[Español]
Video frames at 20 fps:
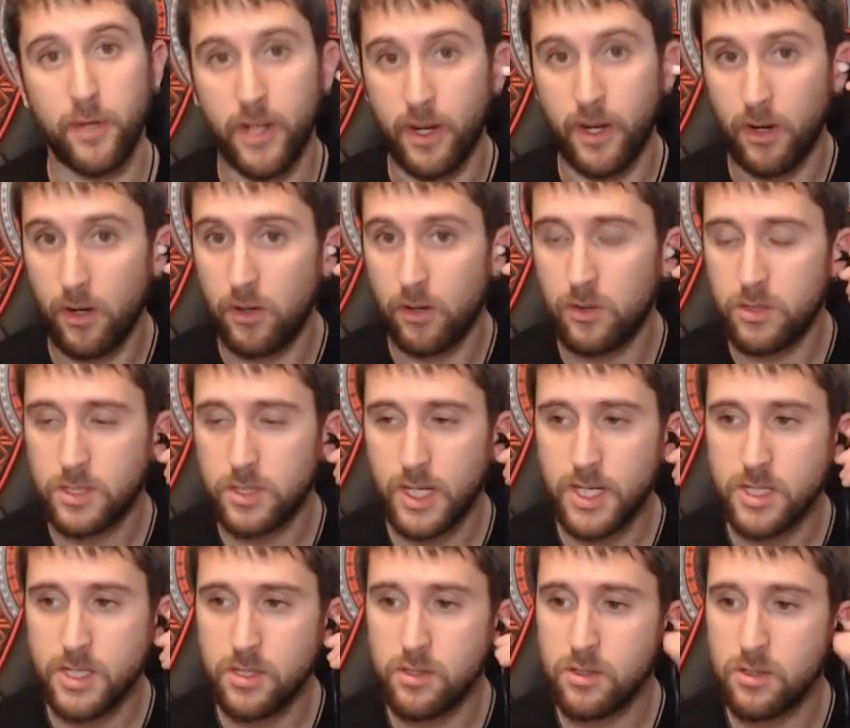voy a poner los
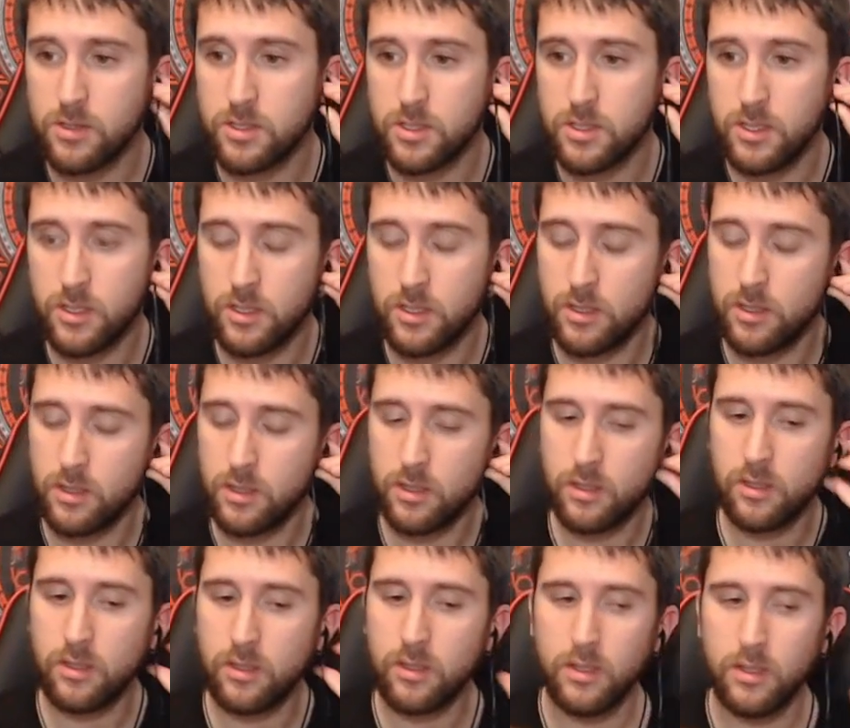cascos
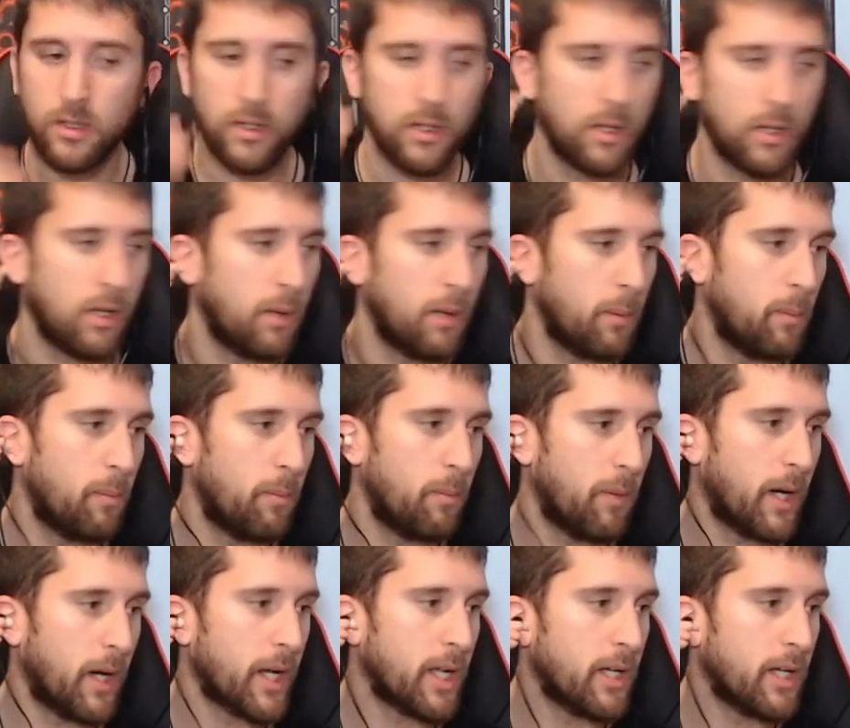
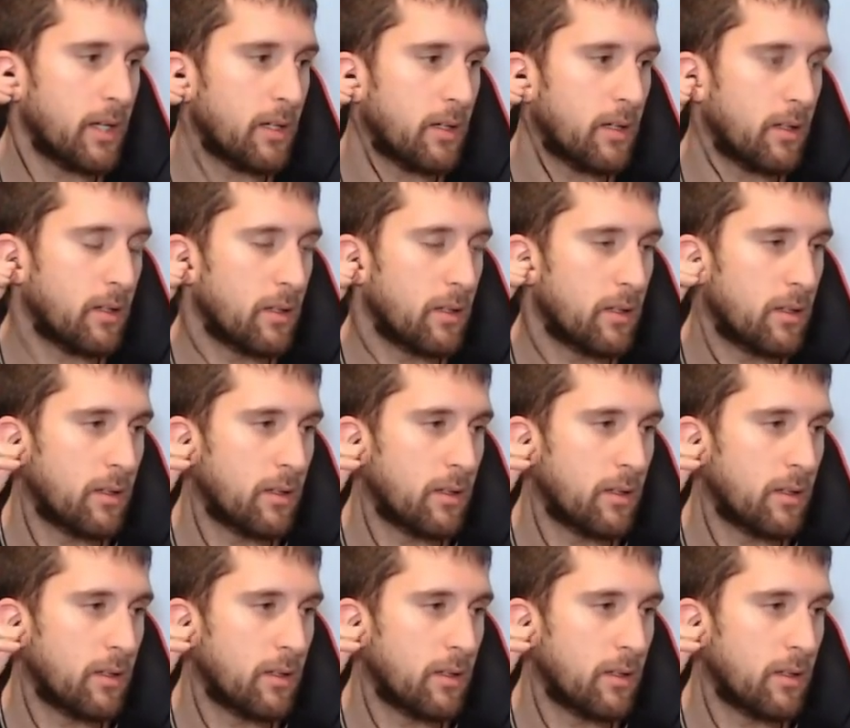para